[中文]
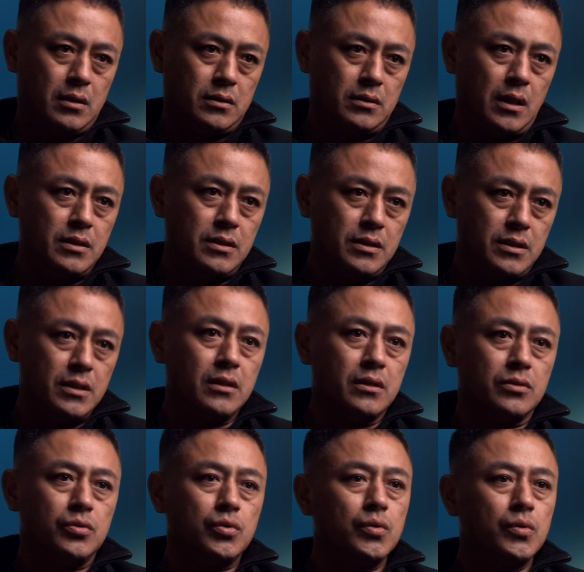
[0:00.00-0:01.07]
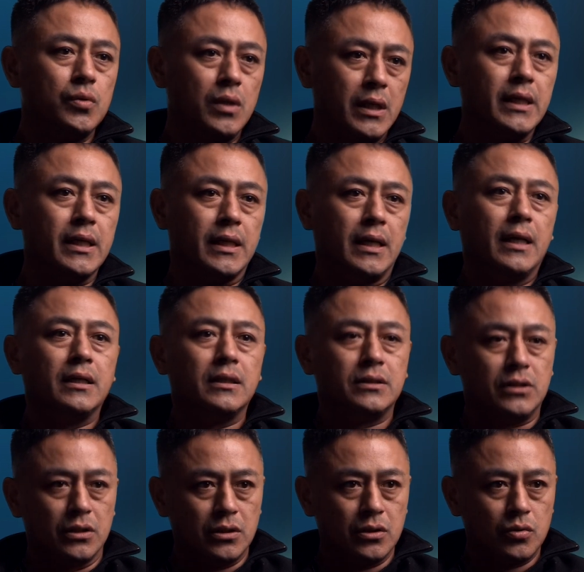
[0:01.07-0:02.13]
人性趋利，
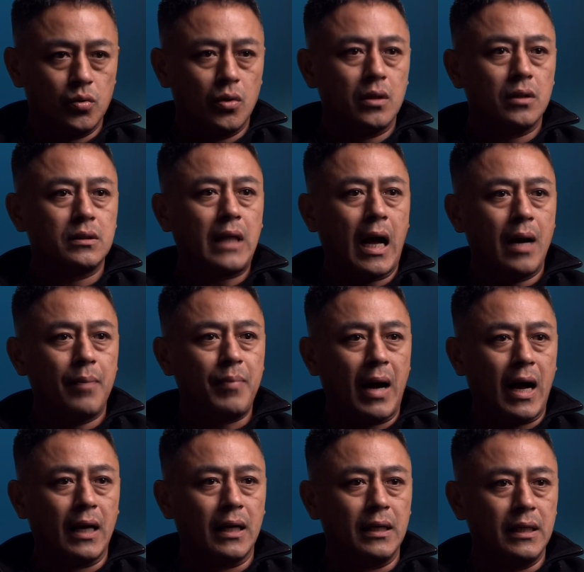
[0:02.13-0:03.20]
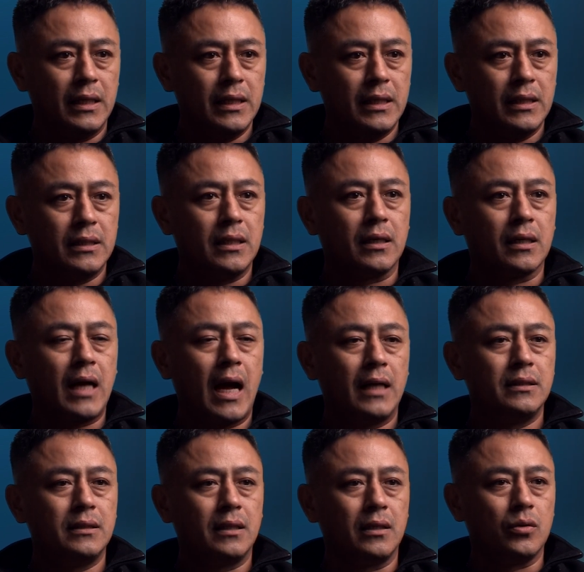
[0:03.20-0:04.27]
只是说他把利的
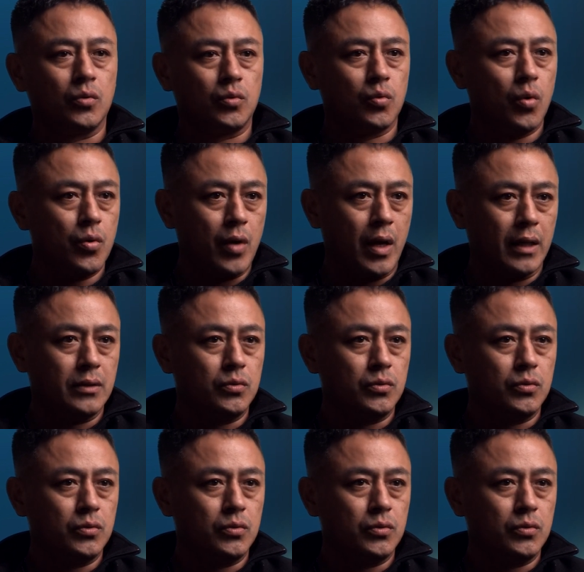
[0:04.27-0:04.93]
看得有多远。